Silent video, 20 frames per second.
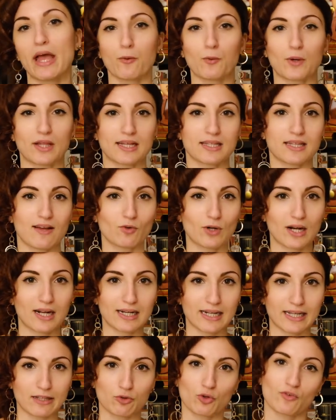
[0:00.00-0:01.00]
guadagnava un
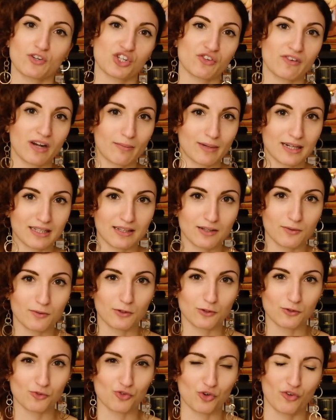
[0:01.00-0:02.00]
annetto, faceva la parte di
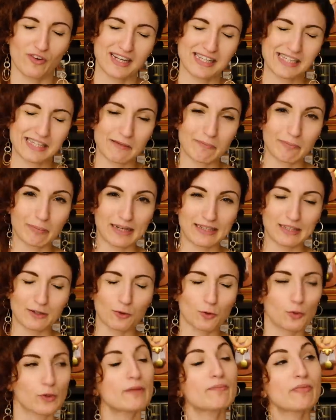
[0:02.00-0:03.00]
quello giovane e simpatico
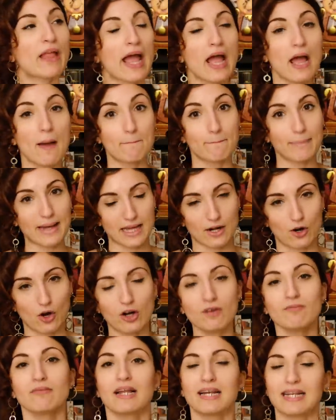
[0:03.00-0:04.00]
lui.
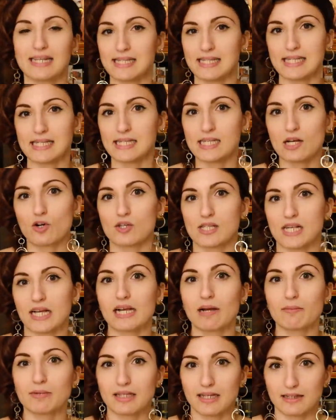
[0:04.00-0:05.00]
Però la stessa cosa è
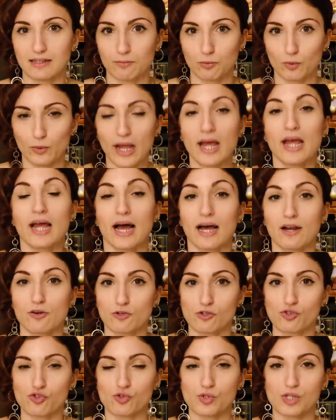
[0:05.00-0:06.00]
capitata pure al
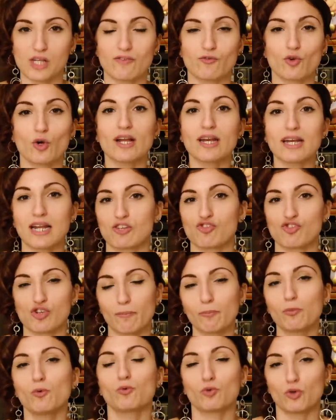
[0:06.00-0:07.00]
nostro Silvio che nasce
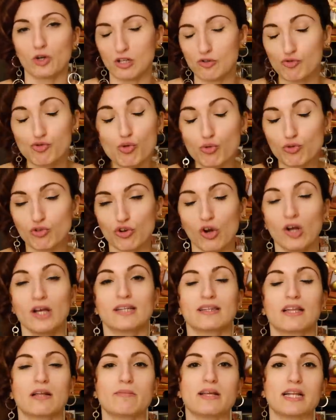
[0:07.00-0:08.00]
appunto nel giugno
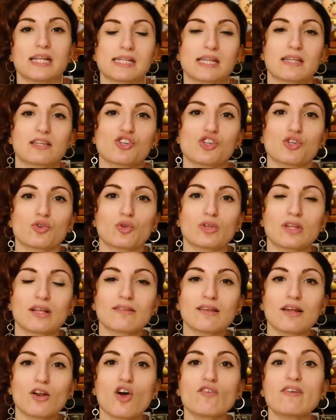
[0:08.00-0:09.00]
del
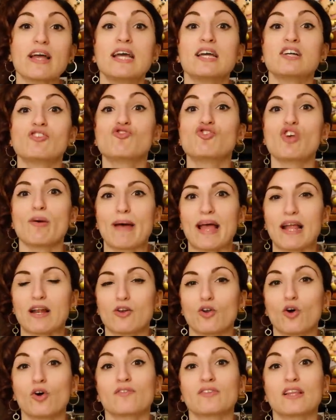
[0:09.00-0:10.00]
1789
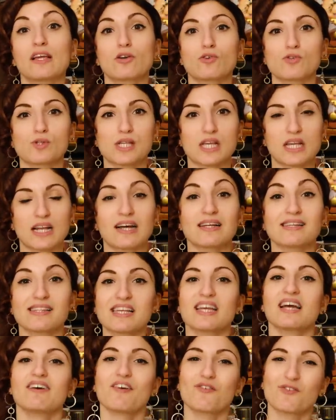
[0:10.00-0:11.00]
gemello di Rosina,
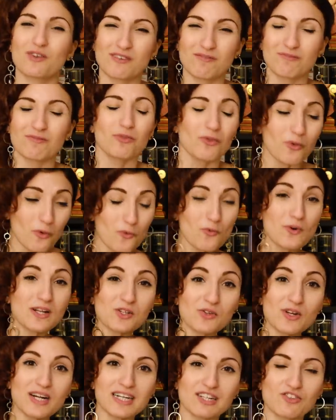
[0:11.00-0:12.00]
sì avevo una
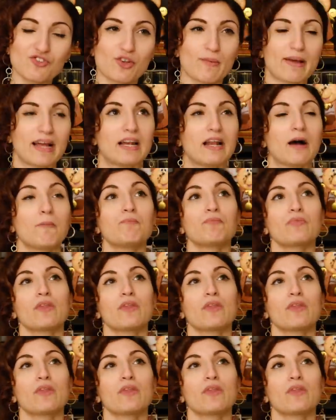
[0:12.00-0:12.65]
sorella gemella.